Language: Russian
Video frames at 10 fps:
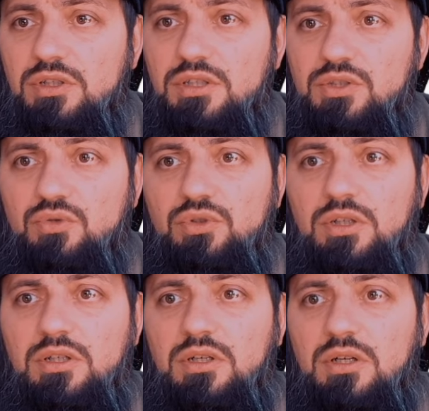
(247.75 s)
Есть у
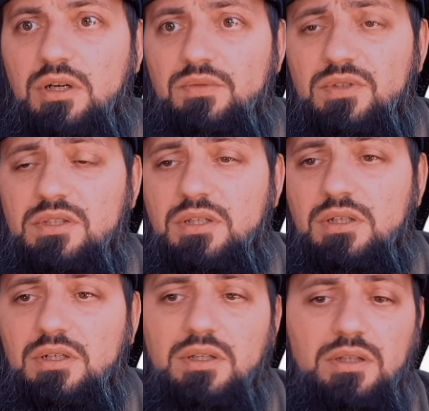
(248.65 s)
них а,
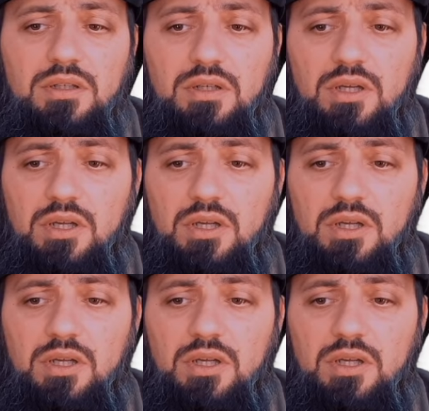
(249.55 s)
официально,